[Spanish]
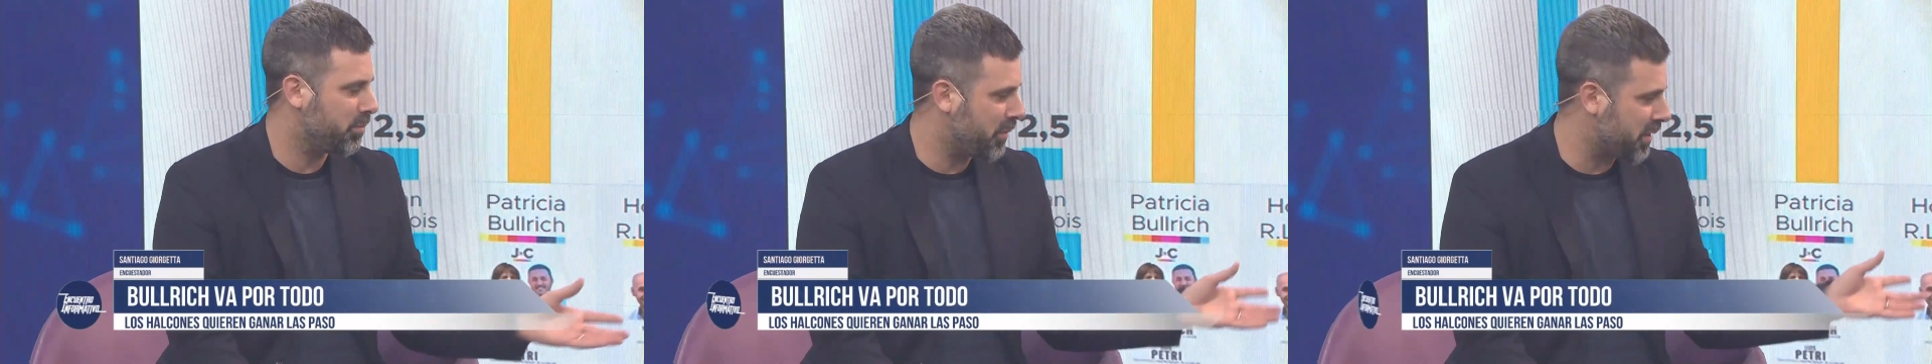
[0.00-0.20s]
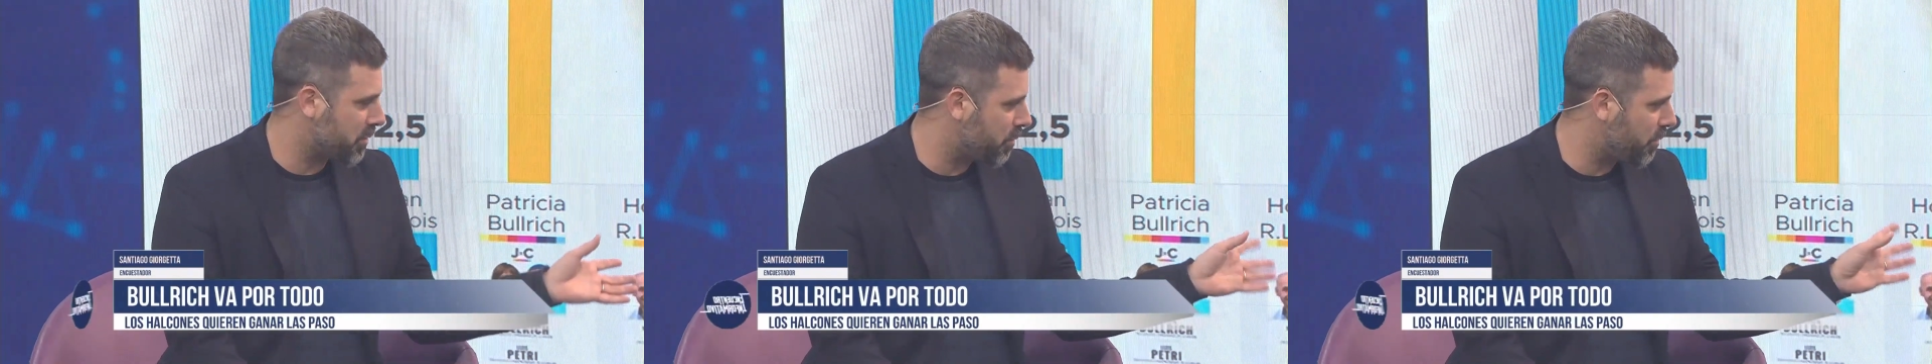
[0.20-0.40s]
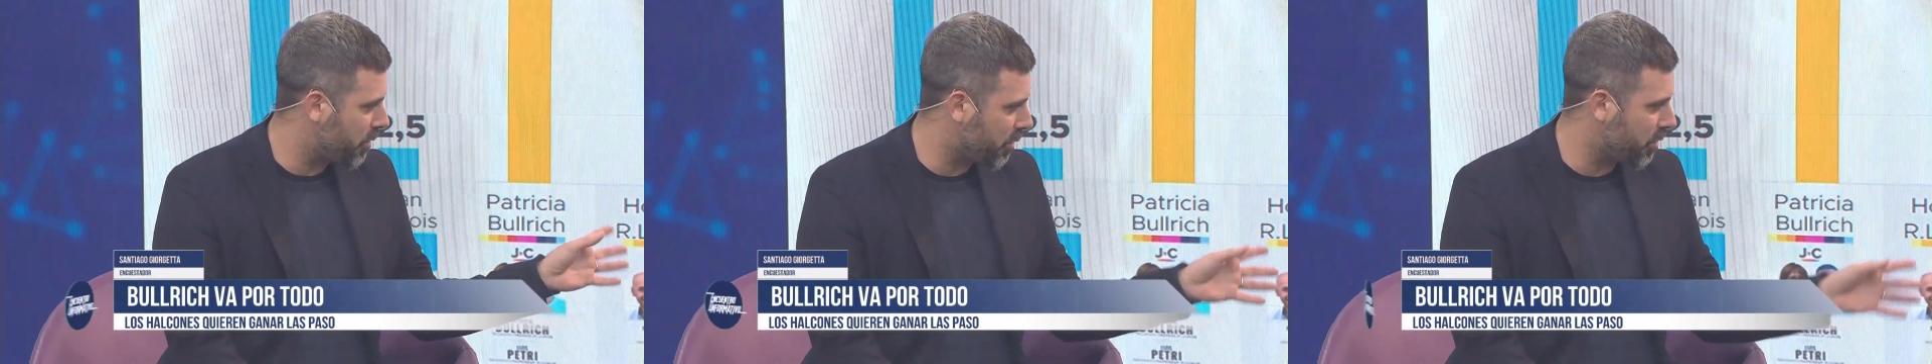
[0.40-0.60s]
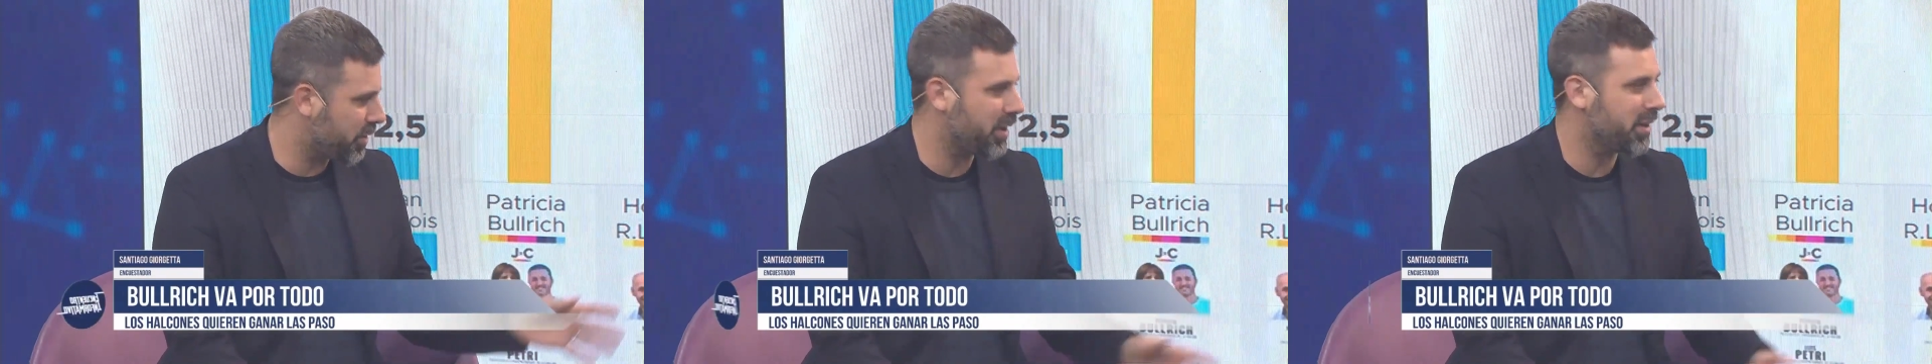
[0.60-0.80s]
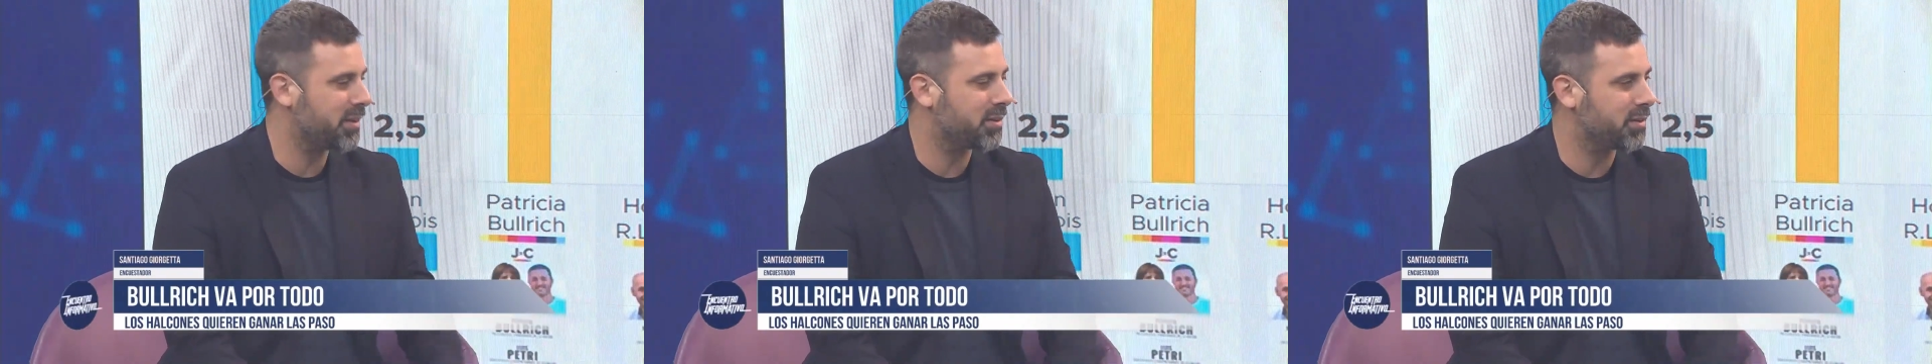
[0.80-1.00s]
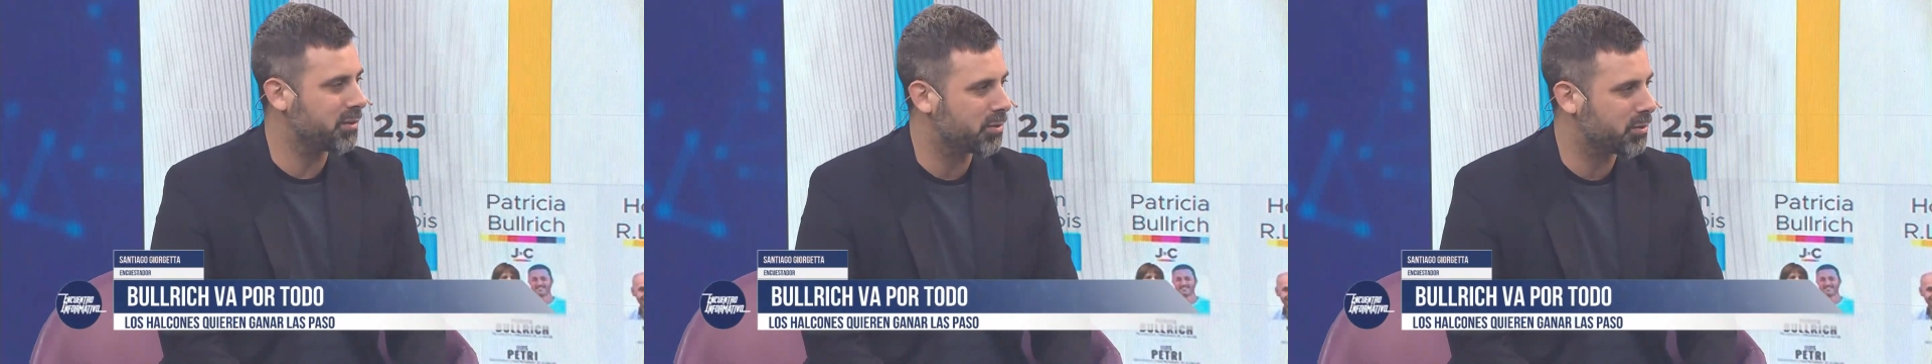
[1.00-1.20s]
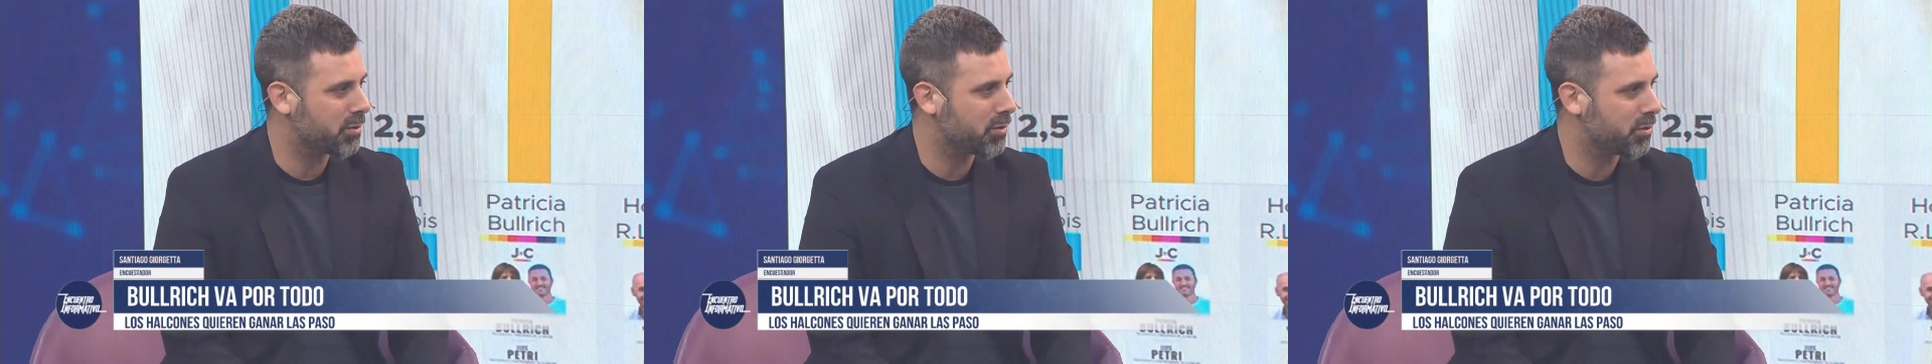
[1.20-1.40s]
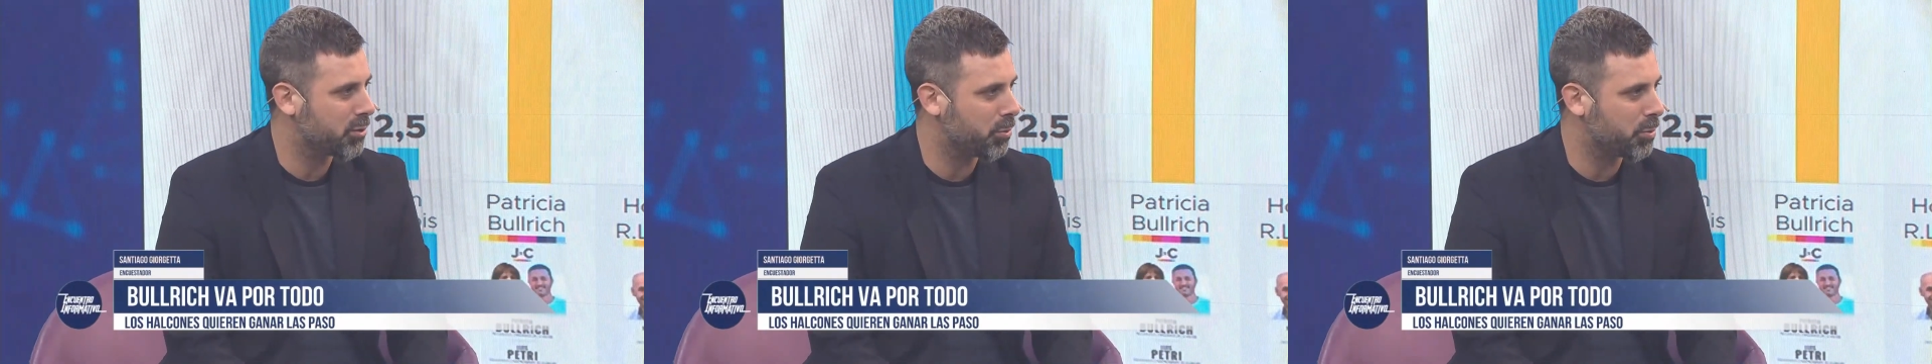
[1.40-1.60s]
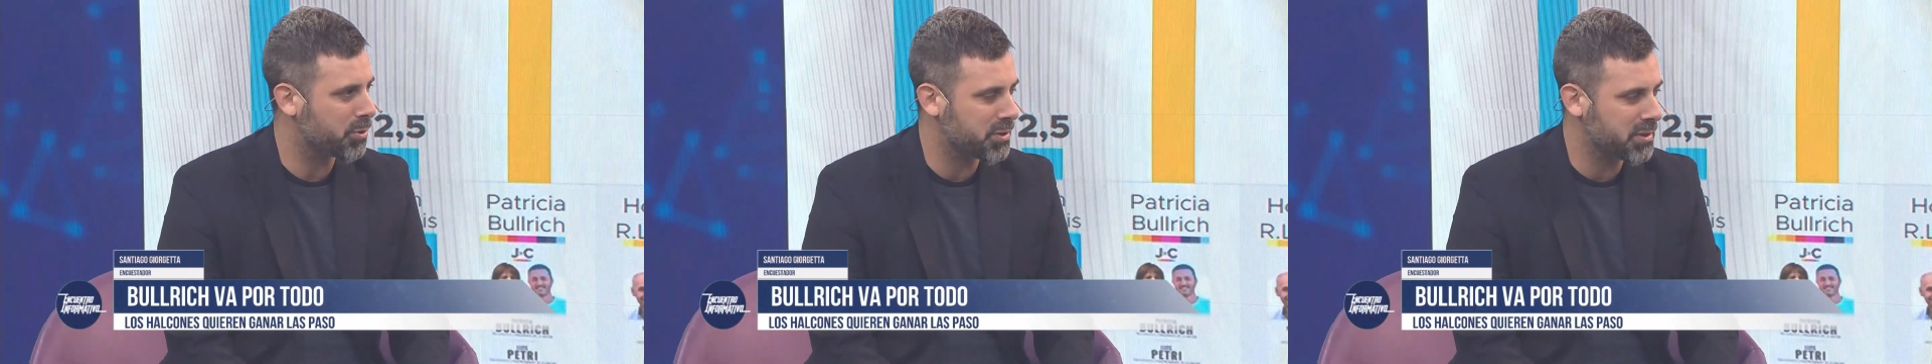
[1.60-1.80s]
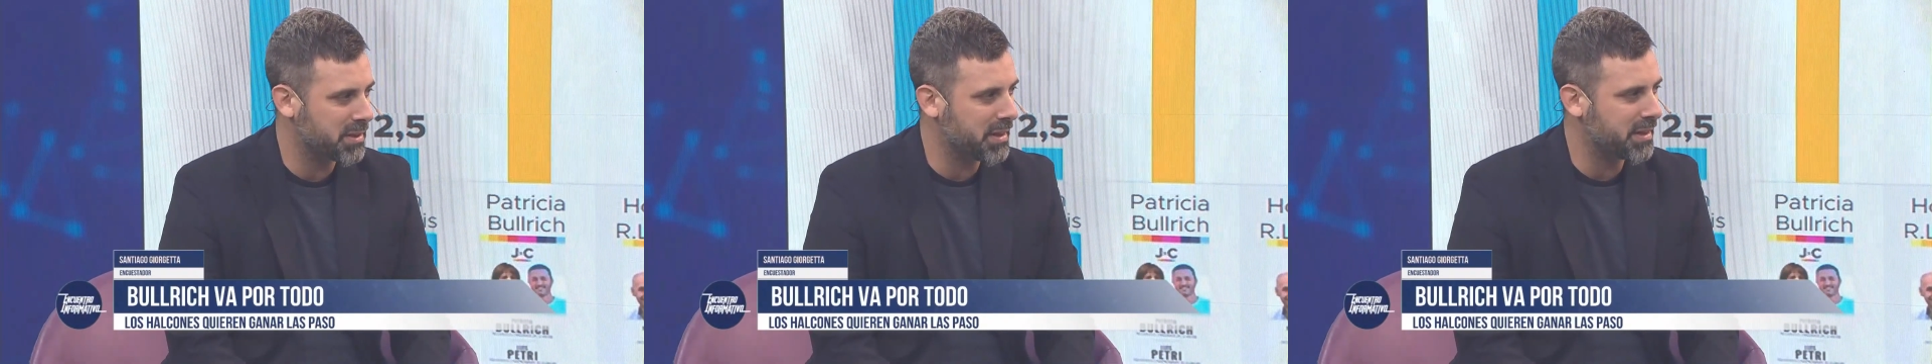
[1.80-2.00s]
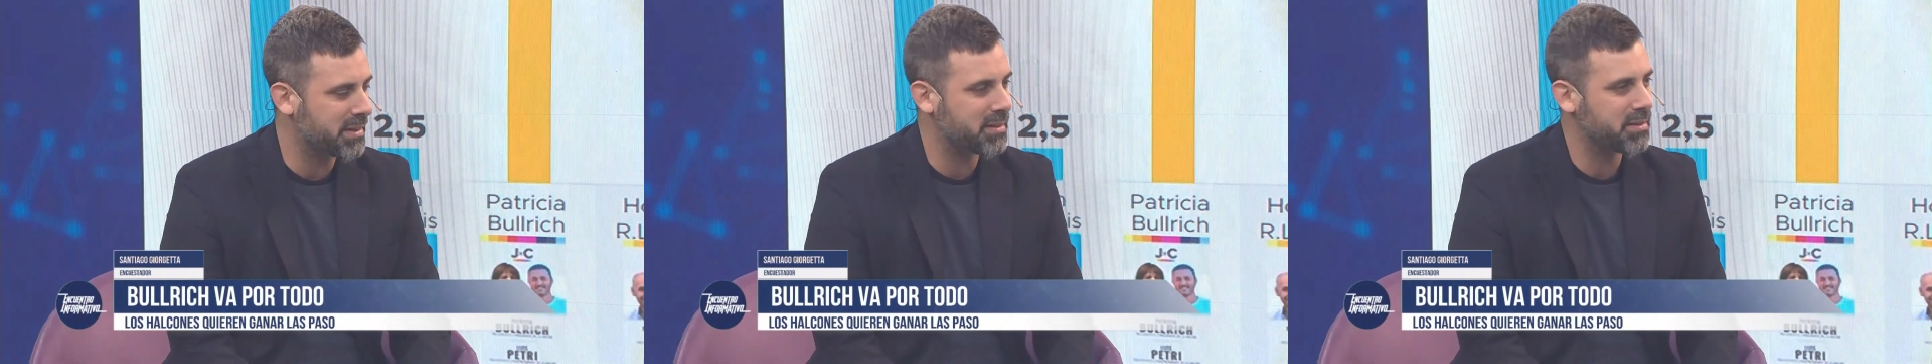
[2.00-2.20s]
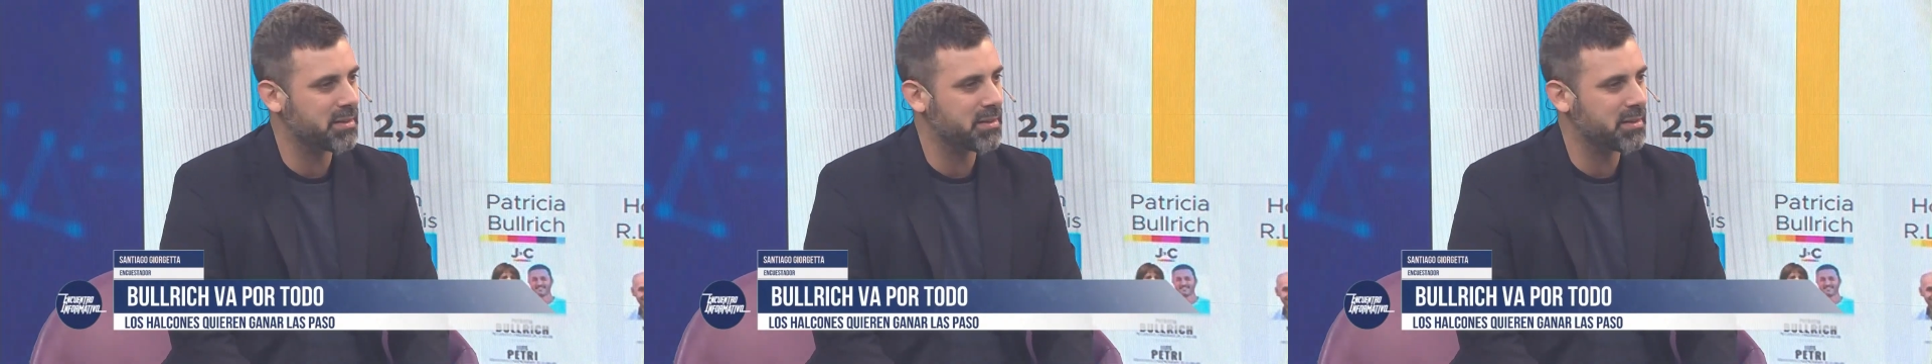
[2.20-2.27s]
más o menos rondan estos, estos porcentajes.